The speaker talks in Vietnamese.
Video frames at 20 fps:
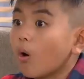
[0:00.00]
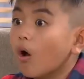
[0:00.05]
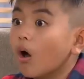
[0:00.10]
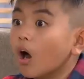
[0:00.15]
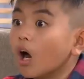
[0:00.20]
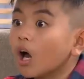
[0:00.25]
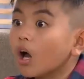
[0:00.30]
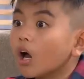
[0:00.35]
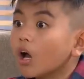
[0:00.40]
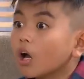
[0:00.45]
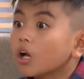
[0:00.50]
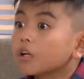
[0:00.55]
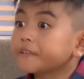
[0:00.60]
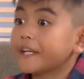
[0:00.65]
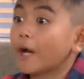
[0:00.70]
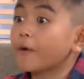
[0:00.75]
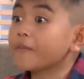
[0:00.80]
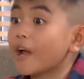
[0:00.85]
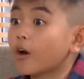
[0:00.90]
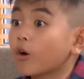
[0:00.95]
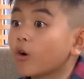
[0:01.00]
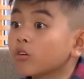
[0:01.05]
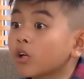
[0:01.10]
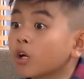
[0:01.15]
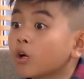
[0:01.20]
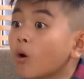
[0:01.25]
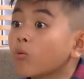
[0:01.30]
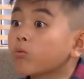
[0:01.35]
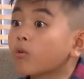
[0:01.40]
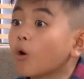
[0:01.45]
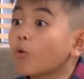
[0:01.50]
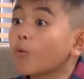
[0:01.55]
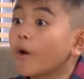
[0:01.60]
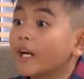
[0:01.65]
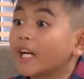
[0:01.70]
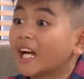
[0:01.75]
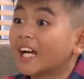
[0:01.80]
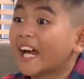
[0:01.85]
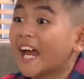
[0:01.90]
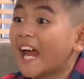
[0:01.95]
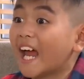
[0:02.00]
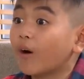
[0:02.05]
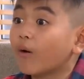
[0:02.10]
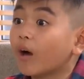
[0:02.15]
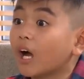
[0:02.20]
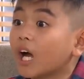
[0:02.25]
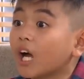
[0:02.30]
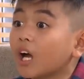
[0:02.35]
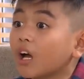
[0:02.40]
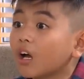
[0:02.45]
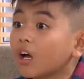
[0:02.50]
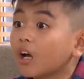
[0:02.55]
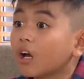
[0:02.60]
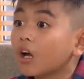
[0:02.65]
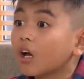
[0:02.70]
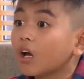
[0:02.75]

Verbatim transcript: Ủa cháu nhà cô Linh không có quyền là nghèo hả